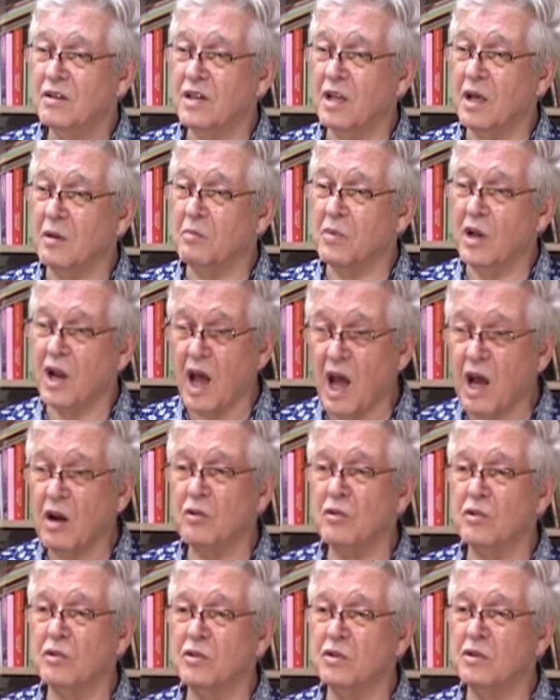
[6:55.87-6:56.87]
dan
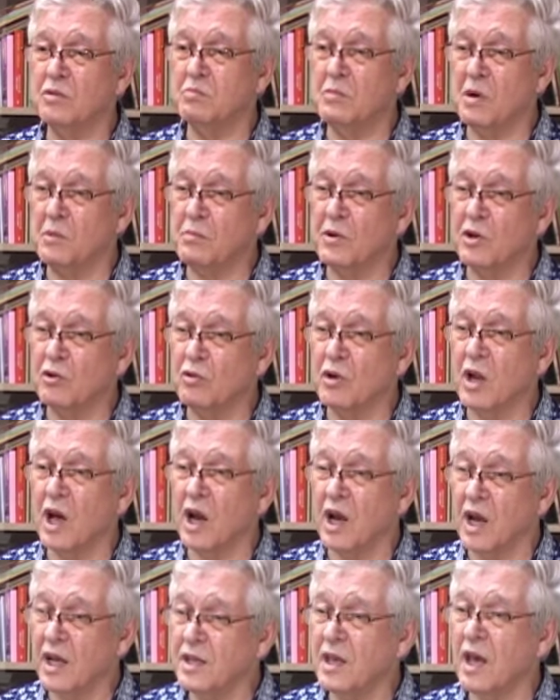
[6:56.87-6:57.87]
berhak untuk
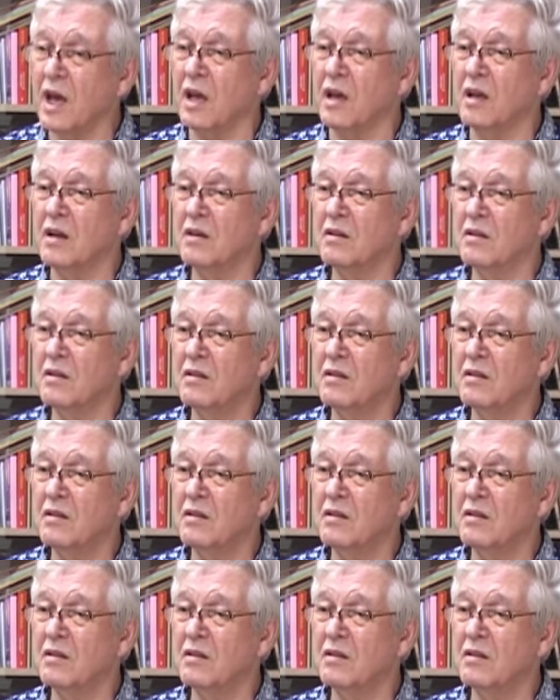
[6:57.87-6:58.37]
mempergunakannya.